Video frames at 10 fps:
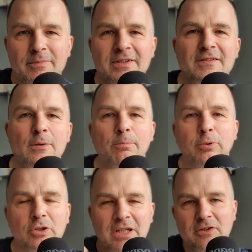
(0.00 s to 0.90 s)
jest to
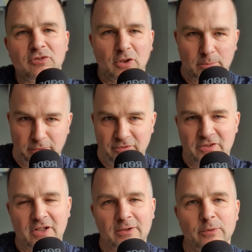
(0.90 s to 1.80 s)
potężna
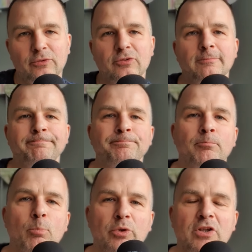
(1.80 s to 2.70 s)
odpowiedzialność.
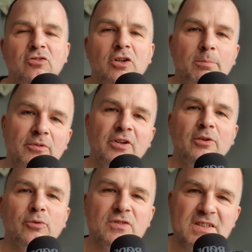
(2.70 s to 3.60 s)
Potężna
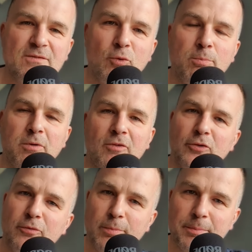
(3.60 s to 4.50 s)
odpowiedzialność z dwóch
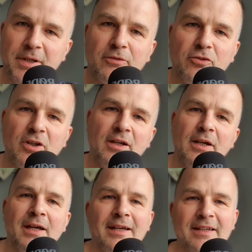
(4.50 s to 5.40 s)
powodów. Po pierwsze,
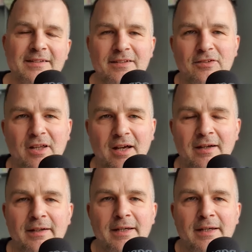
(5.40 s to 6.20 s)
jesteś na